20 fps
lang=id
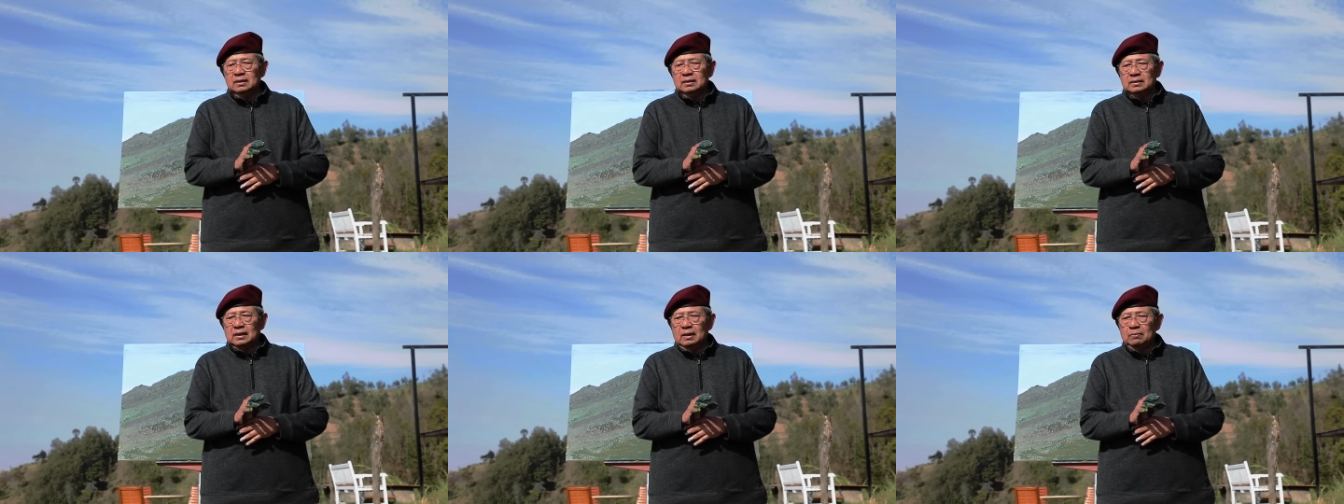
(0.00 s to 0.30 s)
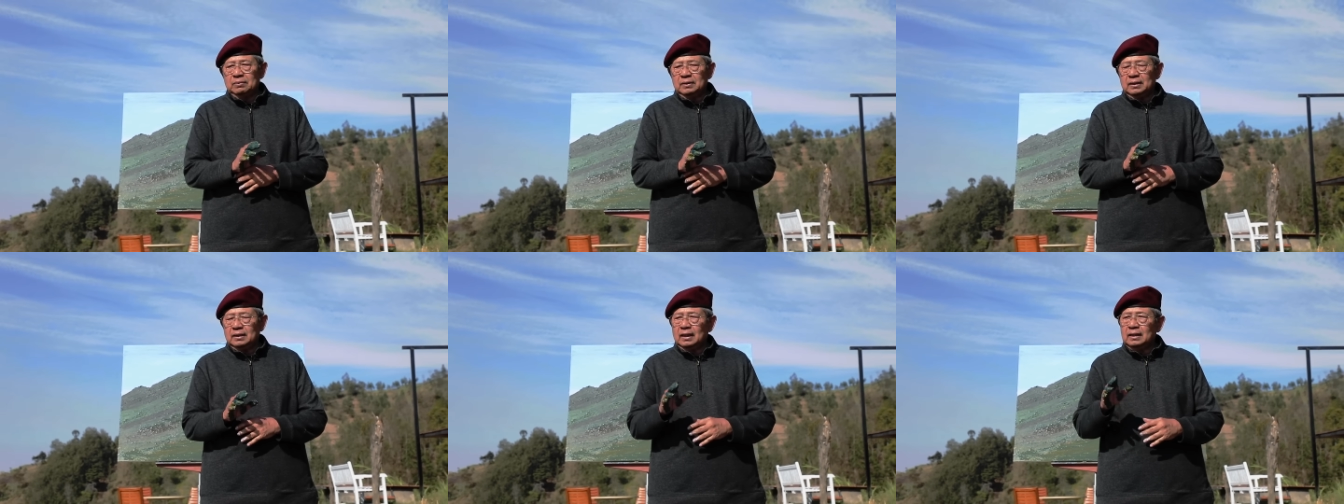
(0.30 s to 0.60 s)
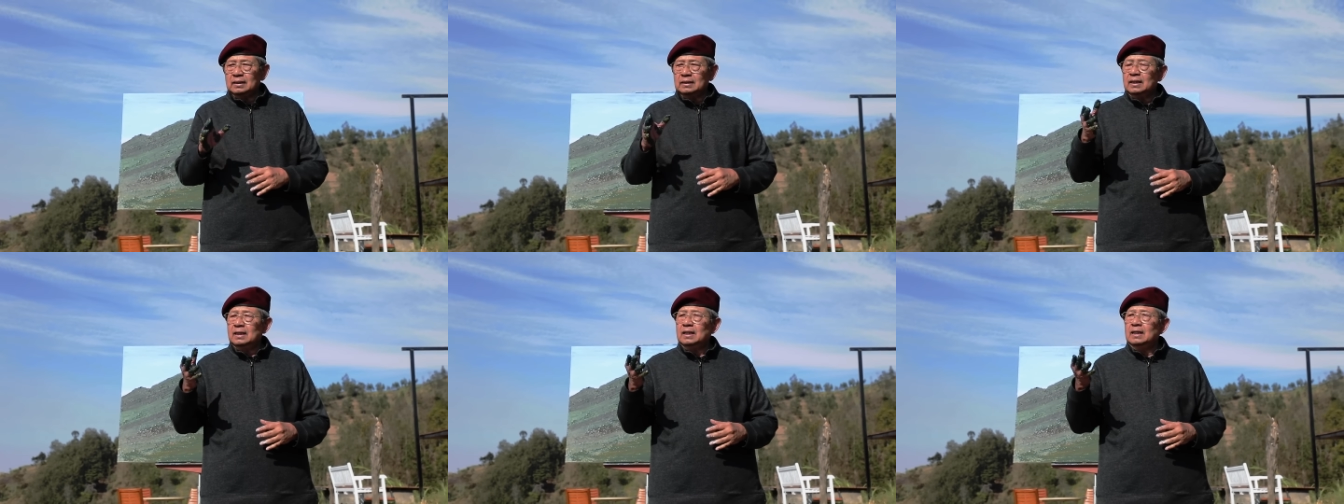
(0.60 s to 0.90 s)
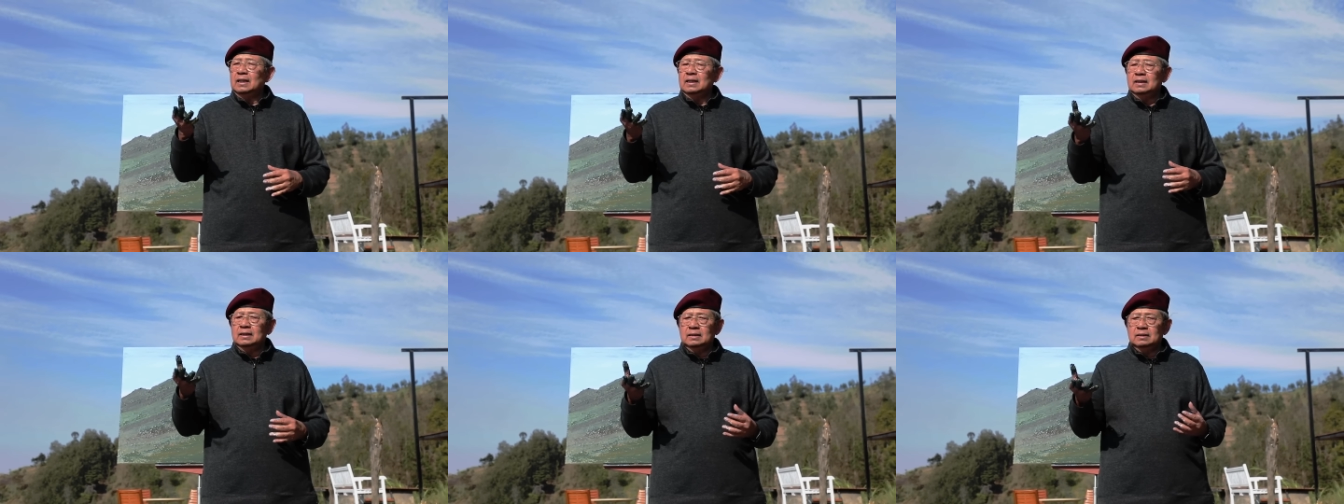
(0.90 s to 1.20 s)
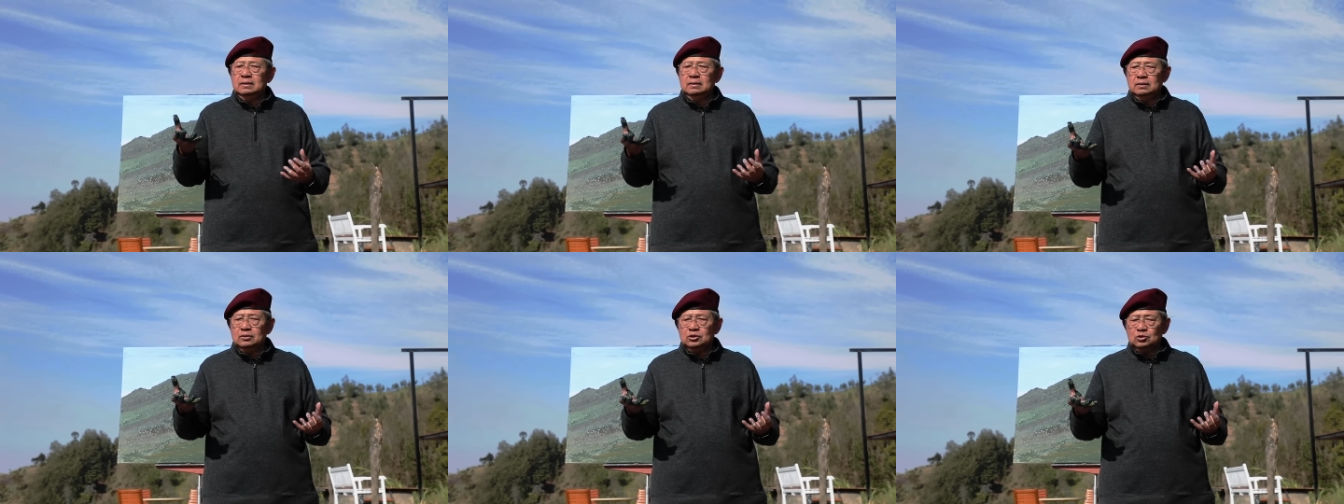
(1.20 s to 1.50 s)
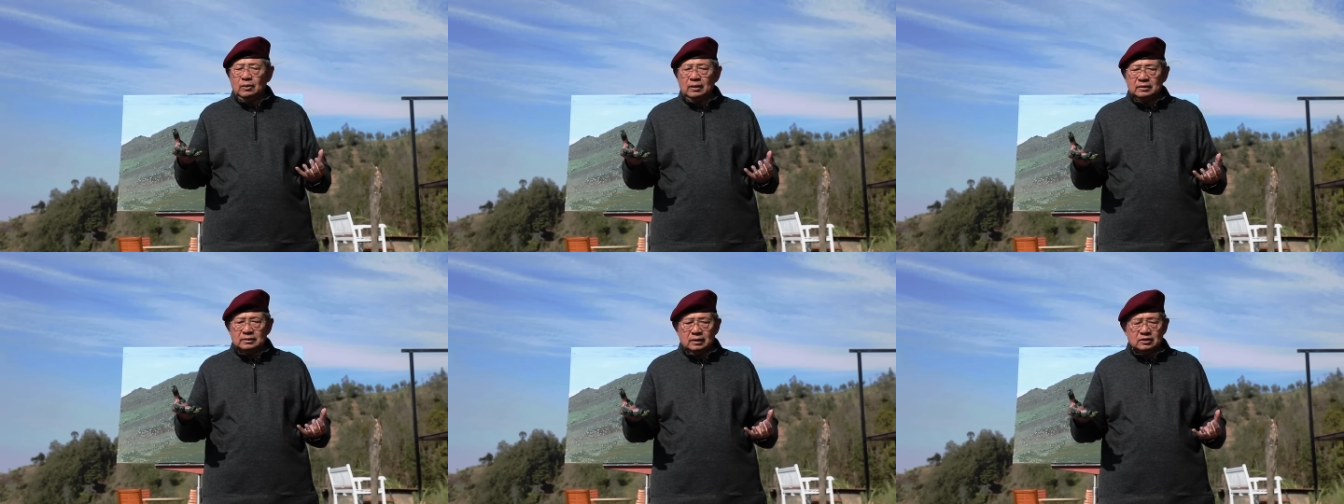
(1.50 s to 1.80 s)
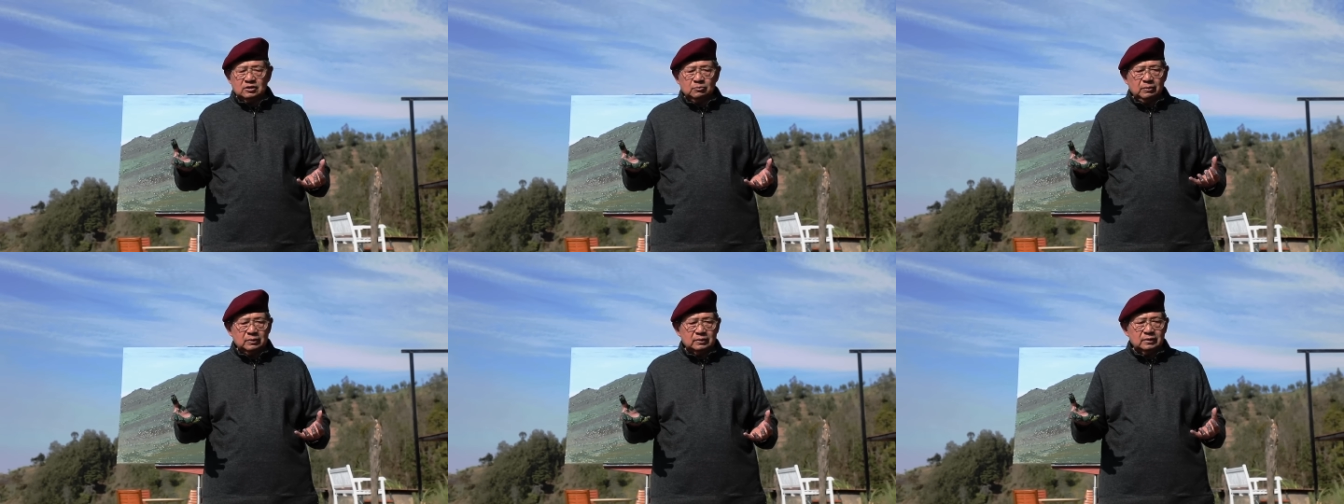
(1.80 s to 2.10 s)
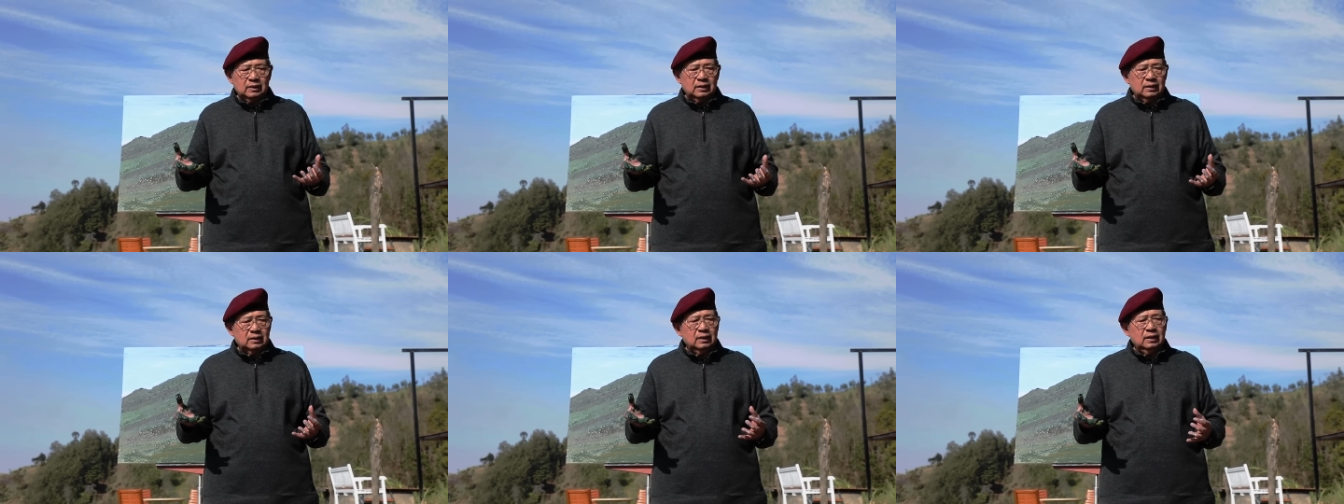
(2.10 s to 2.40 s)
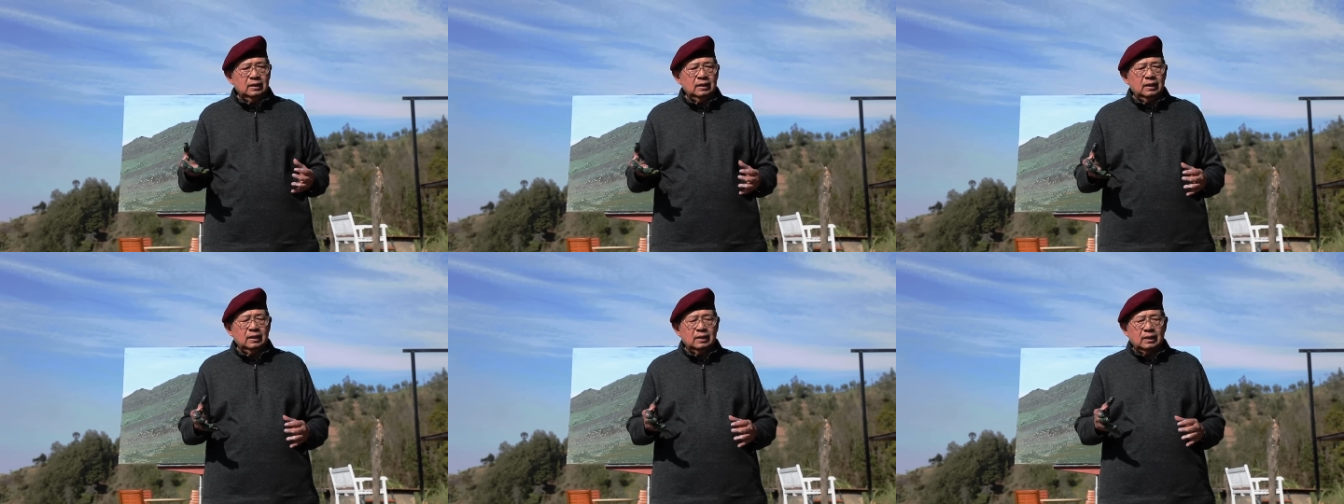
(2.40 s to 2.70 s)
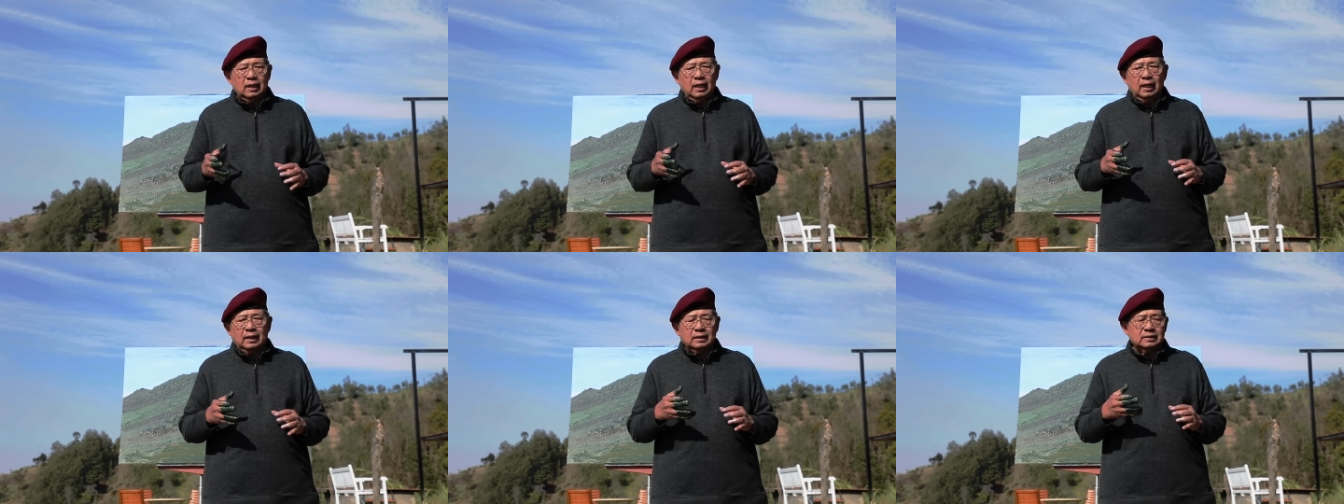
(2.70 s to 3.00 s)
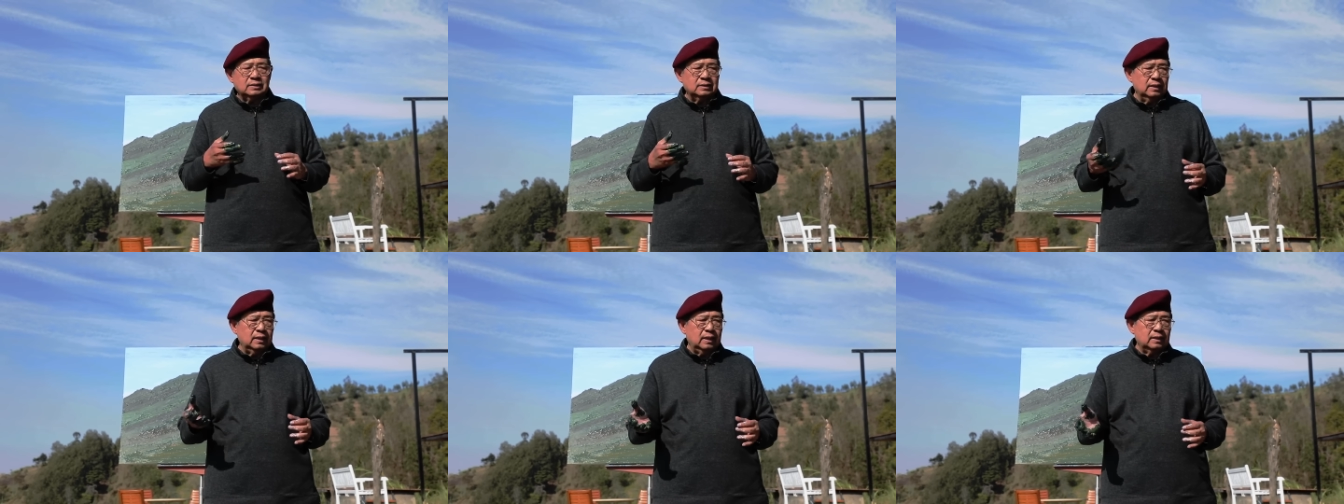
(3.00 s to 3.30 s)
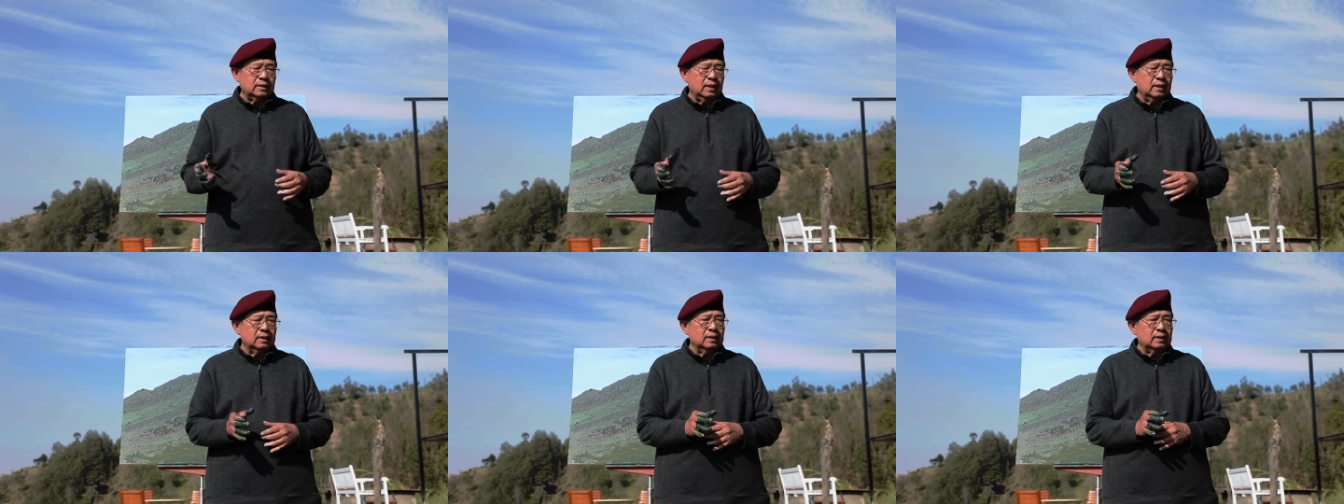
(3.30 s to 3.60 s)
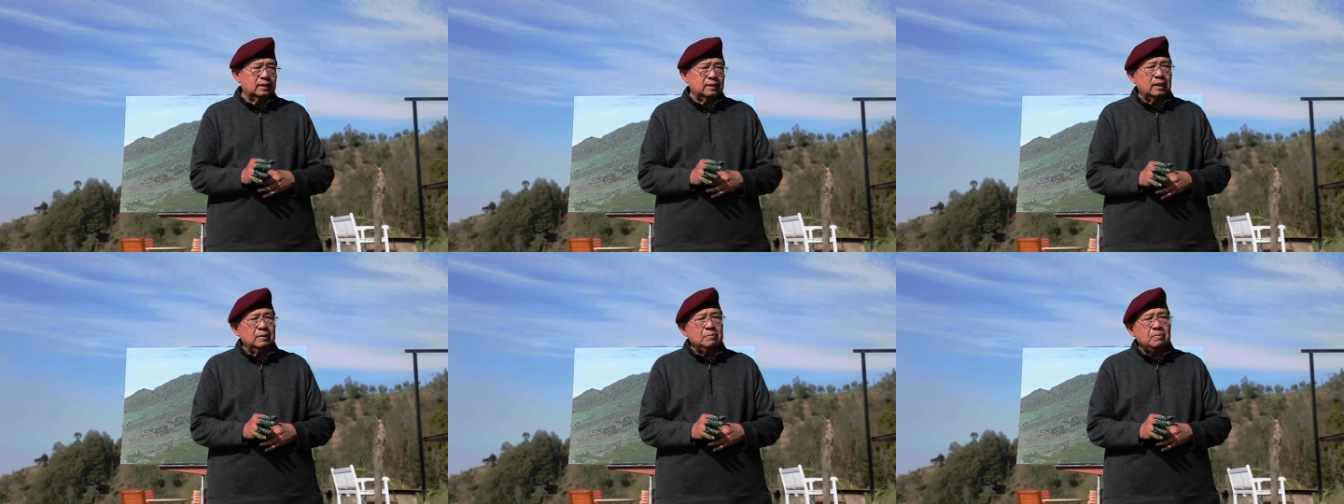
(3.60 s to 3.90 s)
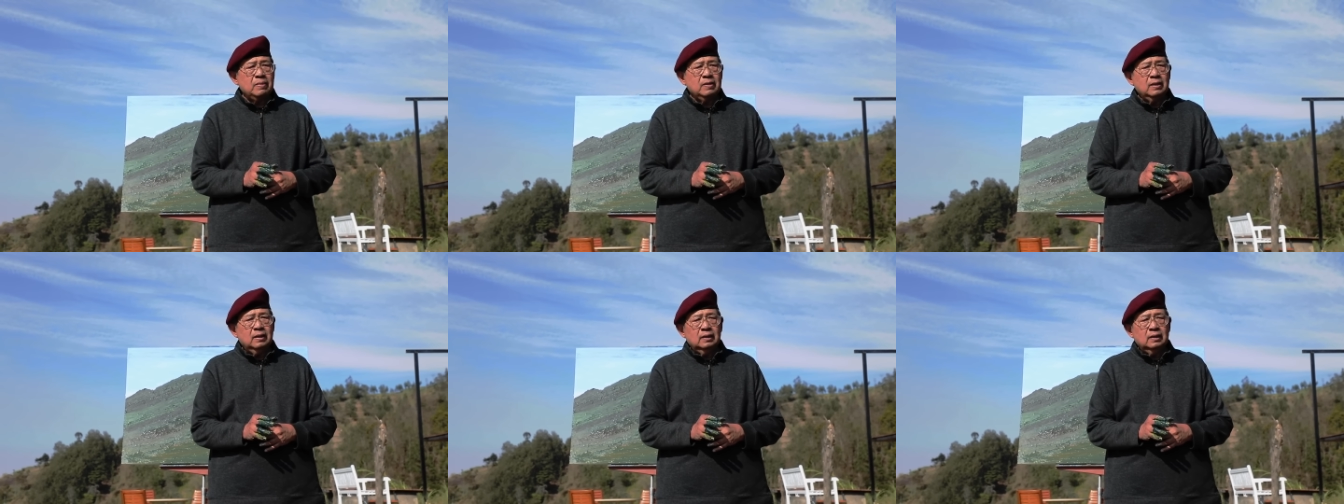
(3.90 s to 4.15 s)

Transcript: Tetapi karena cuaca seperti ini, ada, ada sedikit handicap,